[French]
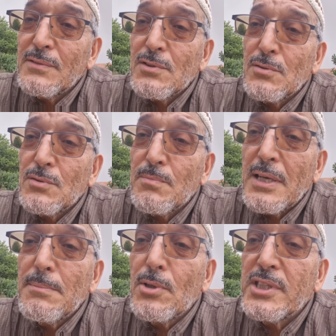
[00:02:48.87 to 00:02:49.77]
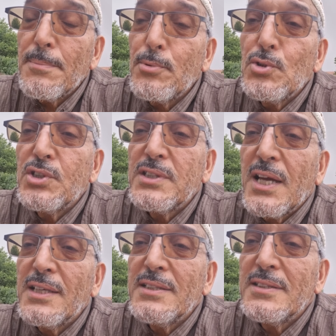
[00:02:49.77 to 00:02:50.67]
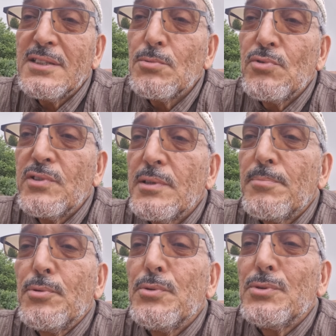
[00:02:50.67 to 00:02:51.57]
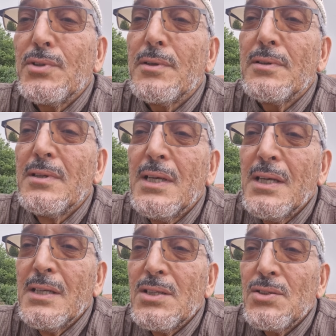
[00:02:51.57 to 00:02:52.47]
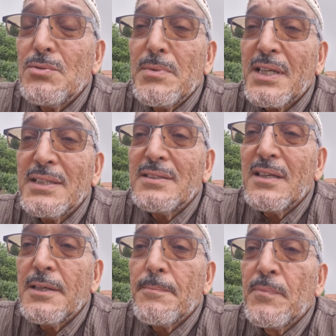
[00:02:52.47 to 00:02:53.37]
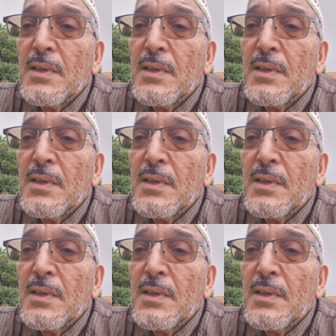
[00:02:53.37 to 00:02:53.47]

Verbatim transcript: je, ne m'alimentais plus, j'étais alité, je bougeais plus, je, je maigrissais.